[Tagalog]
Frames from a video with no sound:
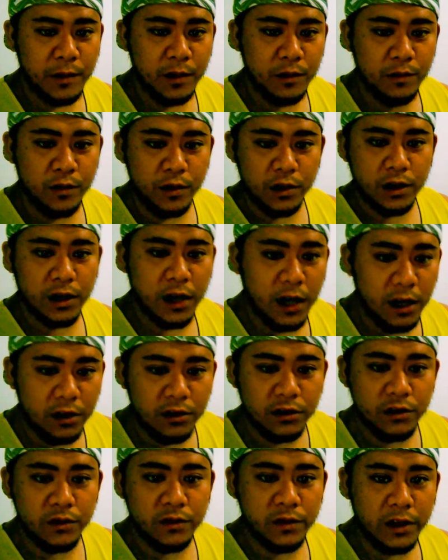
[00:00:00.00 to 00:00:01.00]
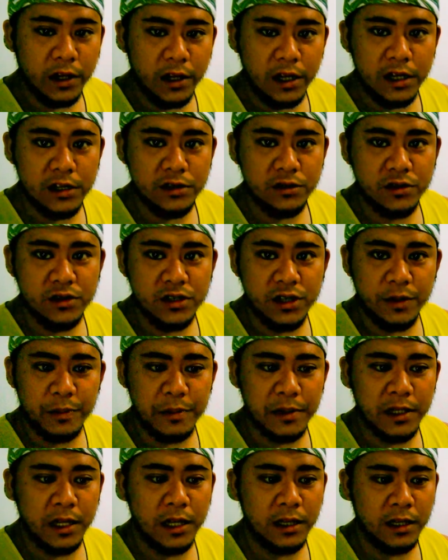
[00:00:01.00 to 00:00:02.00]
mag-work out yung relationship
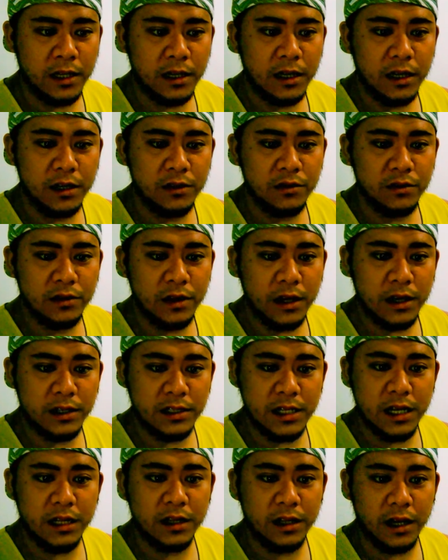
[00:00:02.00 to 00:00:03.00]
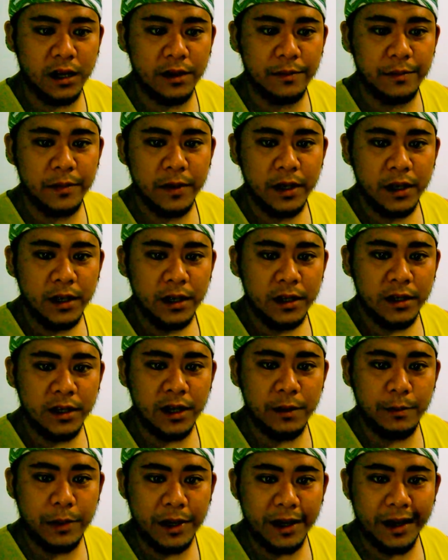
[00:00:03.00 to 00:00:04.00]
nila na ganun ang setup
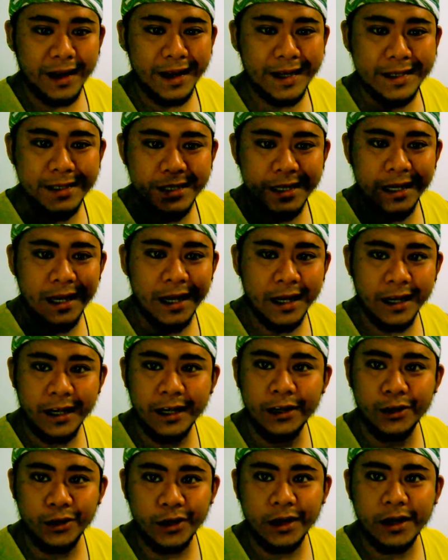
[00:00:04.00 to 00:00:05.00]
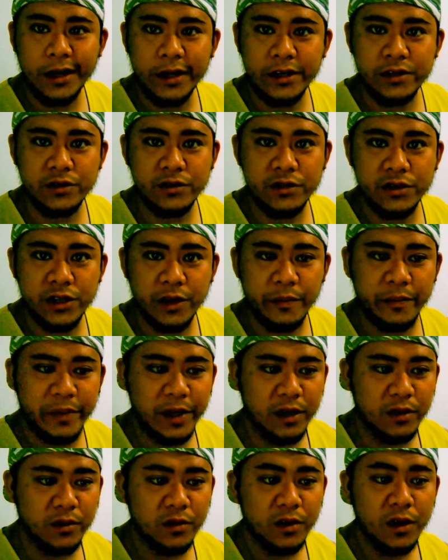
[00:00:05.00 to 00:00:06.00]
na parehas silang in relationship
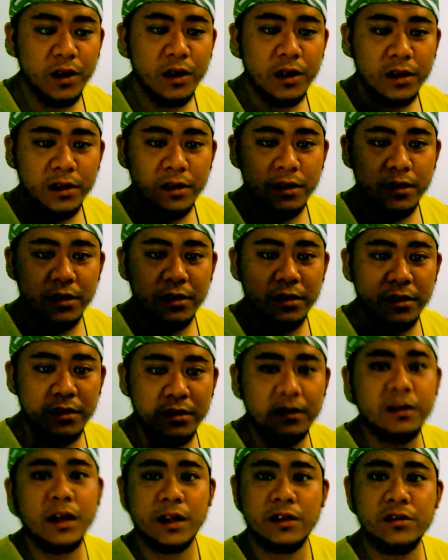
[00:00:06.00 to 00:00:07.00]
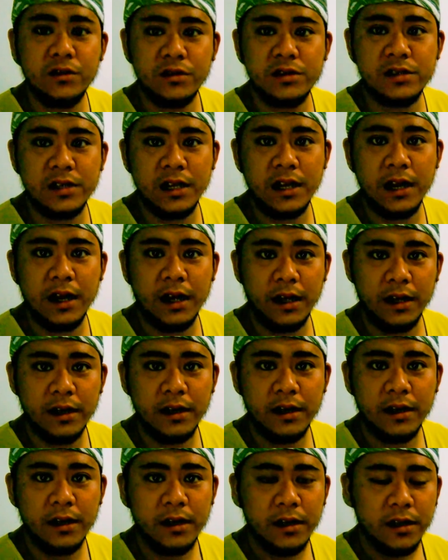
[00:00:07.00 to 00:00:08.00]
pero nandun sila.
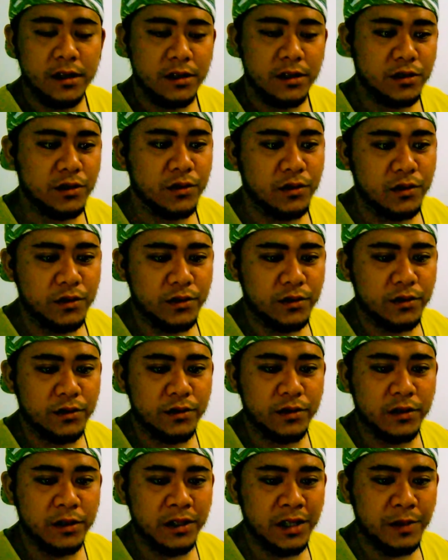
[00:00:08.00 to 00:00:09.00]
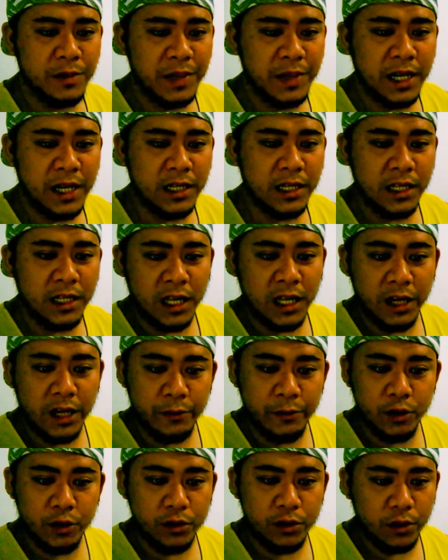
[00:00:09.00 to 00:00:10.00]
So, hindi pa natin alam
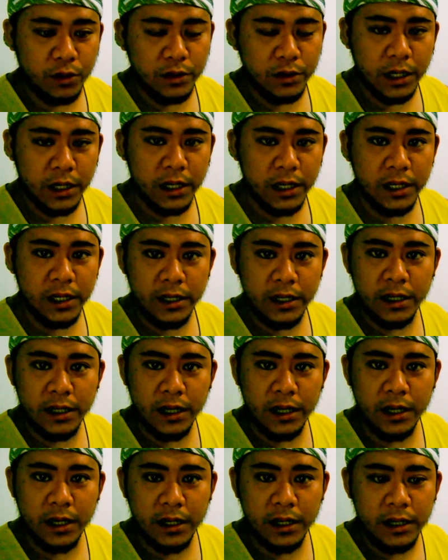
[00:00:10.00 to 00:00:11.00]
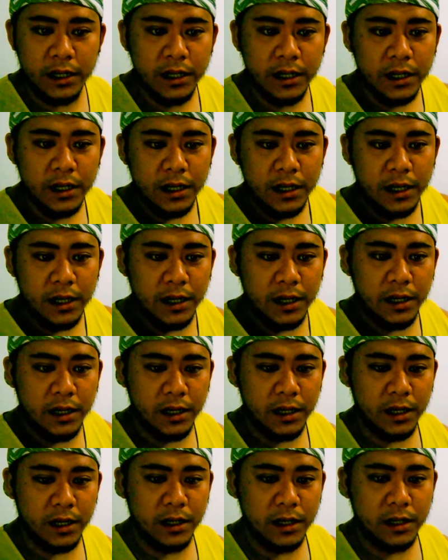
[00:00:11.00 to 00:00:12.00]
yung totally na
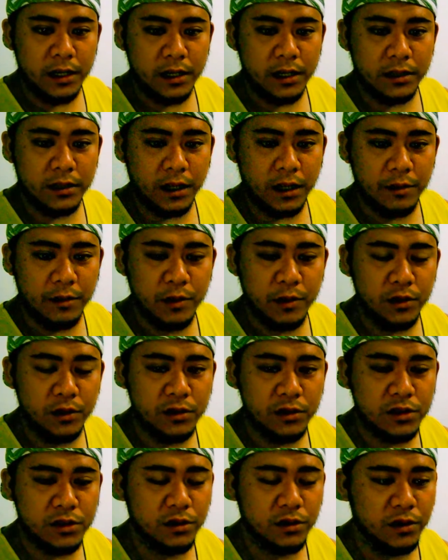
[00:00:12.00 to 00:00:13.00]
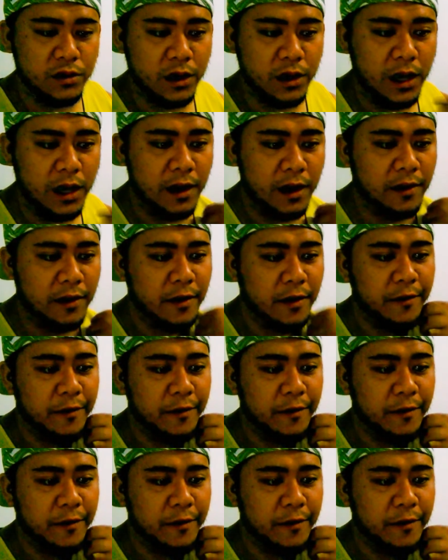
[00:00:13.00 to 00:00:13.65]
uh, takbo ng storya.